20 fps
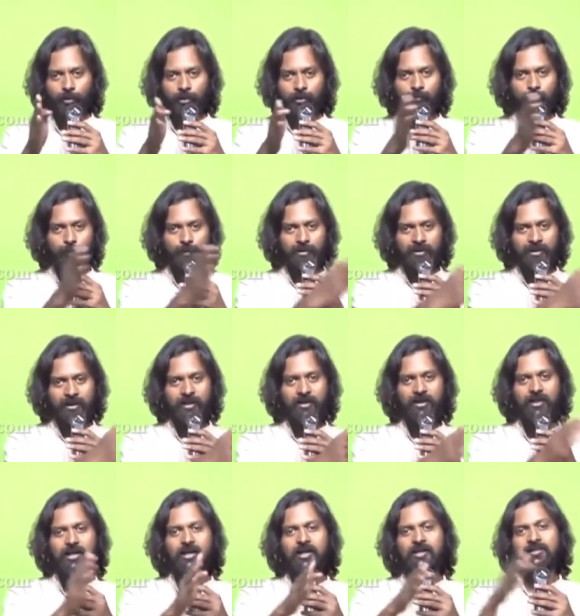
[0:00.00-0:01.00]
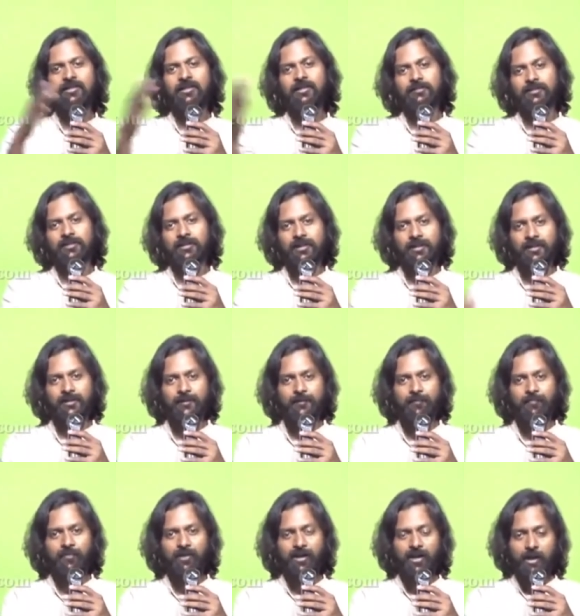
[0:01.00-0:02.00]
மொதல் முப்பது நாள் அடுத்த அறுபது நாள்
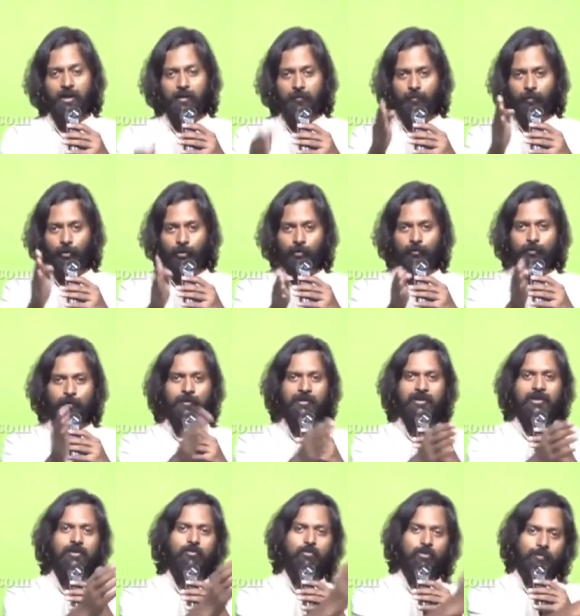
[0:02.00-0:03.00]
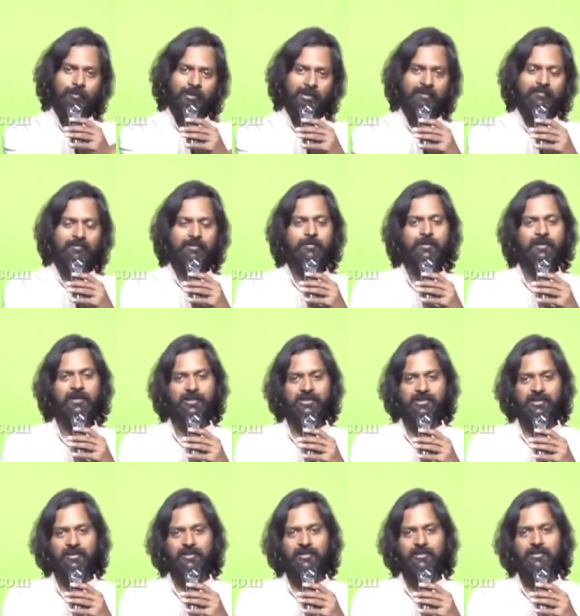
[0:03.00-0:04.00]
மொதல் முப்பது நாள் ஒரு மாதிரி
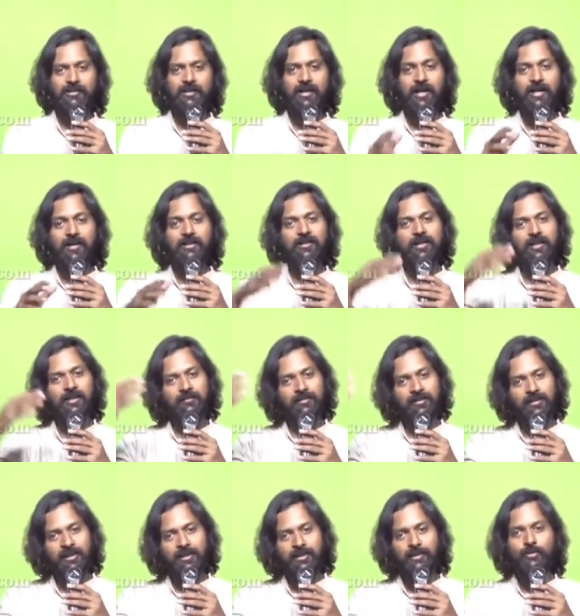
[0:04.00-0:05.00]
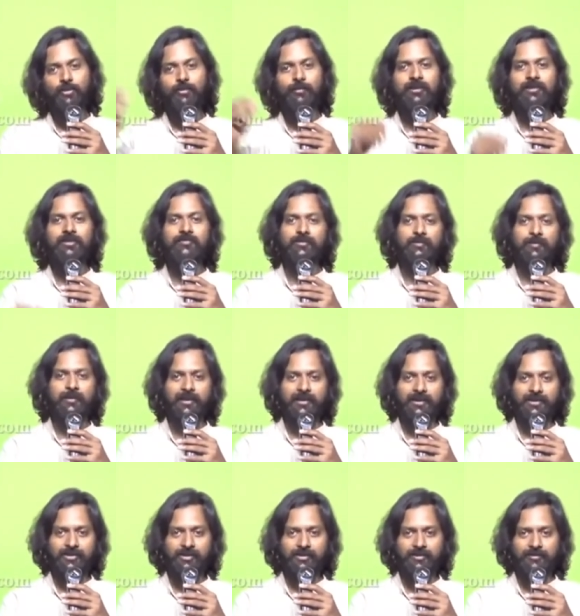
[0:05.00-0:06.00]
ஃபெர்மெண்டேஷனுங்க அடுத்த அறுபது நாள் இன்னொரு மாதிரி
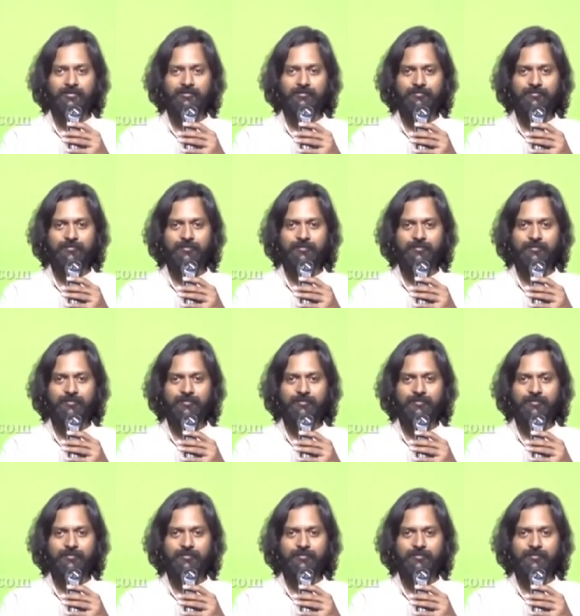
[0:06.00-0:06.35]
ஃபெர்மெண்டேஷன்